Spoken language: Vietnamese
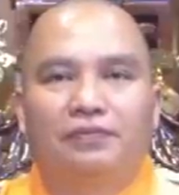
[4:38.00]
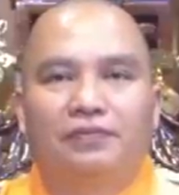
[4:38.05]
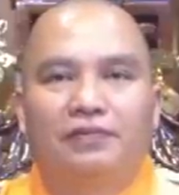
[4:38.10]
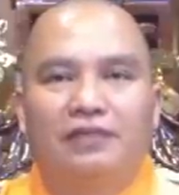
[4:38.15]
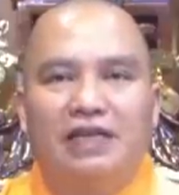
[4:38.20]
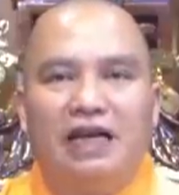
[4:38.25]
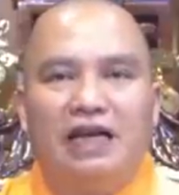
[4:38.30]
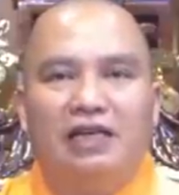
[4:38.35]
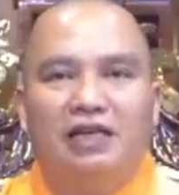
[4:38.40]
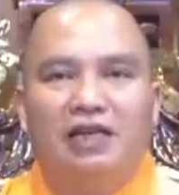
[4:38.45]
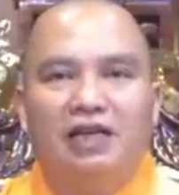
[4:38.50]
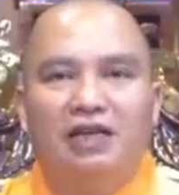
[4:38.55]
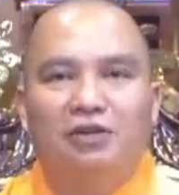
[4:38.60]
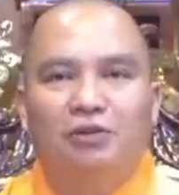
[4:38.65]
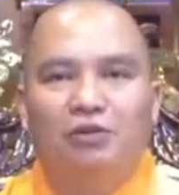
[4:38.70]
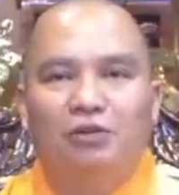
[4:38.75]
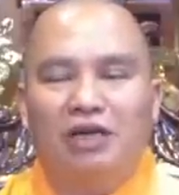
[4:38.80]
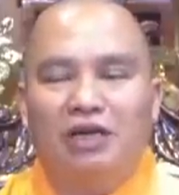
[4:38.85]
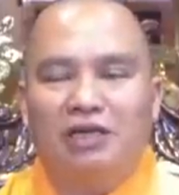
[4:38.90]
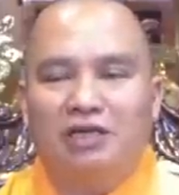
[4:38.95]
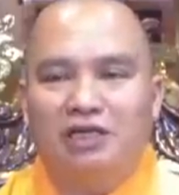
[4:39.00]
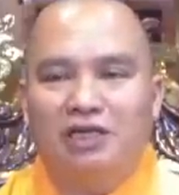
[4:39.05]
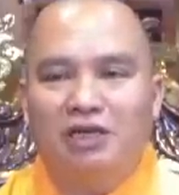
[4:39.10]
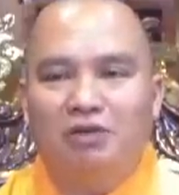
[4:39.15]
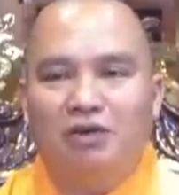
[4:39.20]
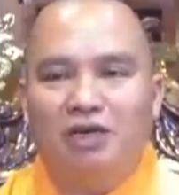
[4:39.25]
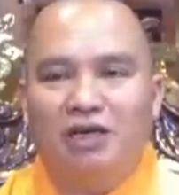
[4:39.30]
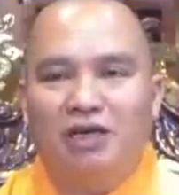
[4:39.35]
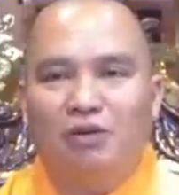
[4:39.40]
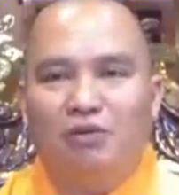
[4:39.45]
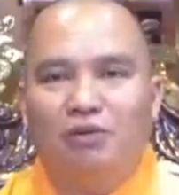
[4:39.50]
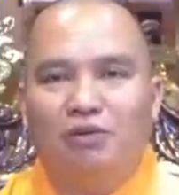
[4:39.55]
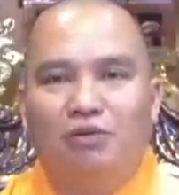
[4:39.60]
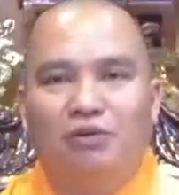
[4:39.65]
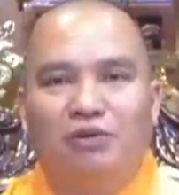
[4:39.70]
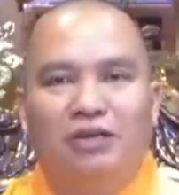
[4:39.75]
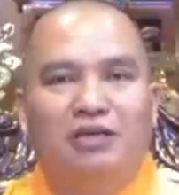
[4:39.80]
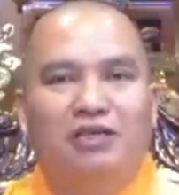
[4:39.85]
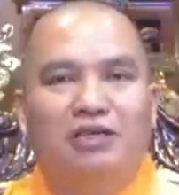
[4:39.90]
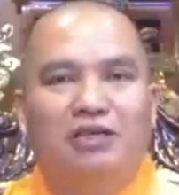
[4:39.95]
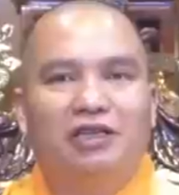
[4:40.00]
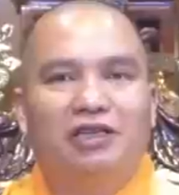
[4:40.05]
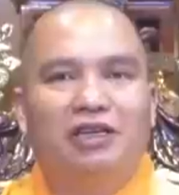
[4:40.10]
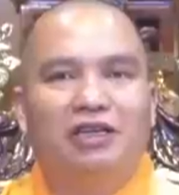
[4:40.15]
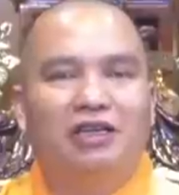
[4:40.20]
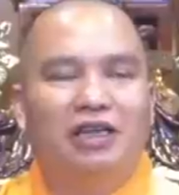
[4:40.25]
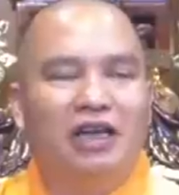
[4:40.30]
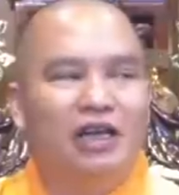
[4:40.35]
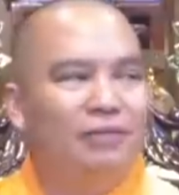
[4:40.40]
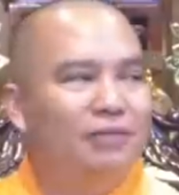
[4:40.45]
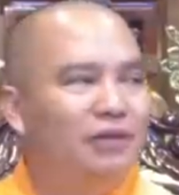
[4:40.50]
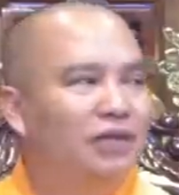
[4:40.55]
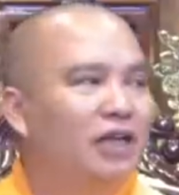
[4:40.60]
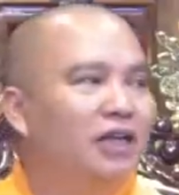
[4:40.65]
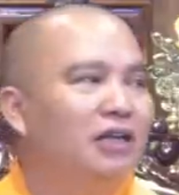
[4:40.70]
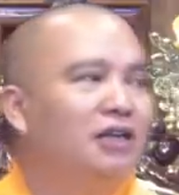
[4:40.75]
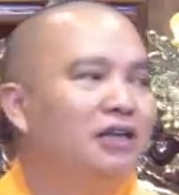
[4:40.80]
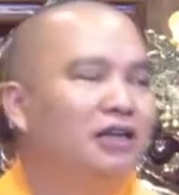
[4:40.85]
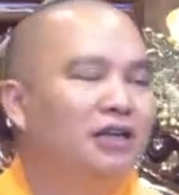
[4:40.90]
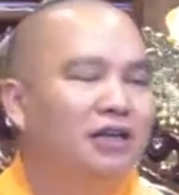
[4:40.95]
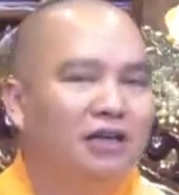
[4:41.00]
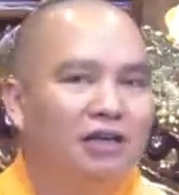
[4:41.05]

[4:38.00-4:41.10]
gia tiên chúng ta siêu hay không chúng ta chưa nhìn thấy mà thấy gì